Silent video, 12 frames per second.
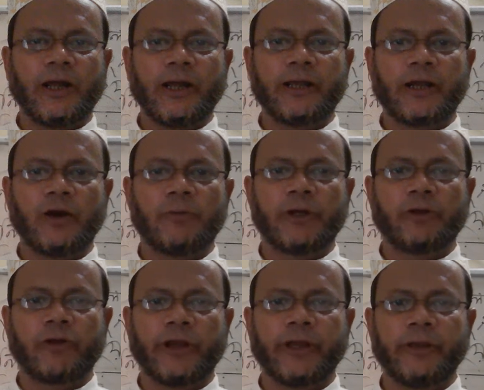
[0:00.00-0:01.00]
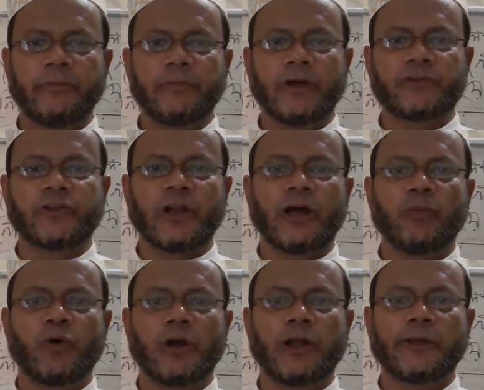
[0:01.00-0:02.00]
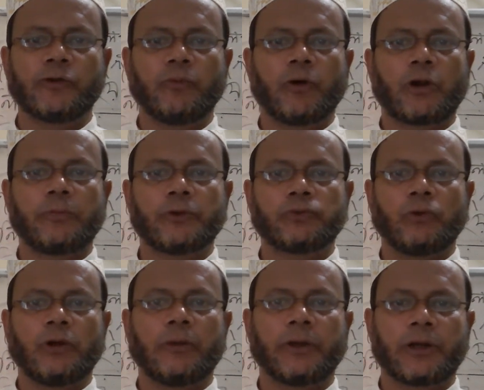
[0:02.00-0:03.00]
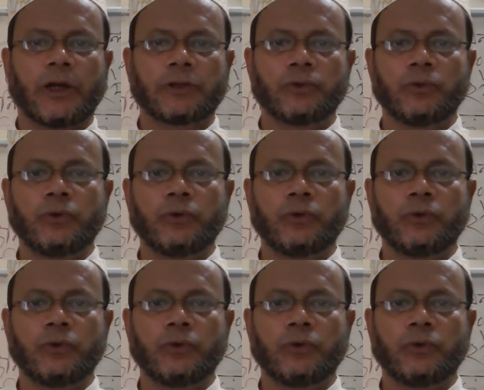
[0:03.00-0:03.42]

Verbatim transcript: রহমান রহিম আসসালাম আলাইকুম রহমতুল্লাহ বরকাতু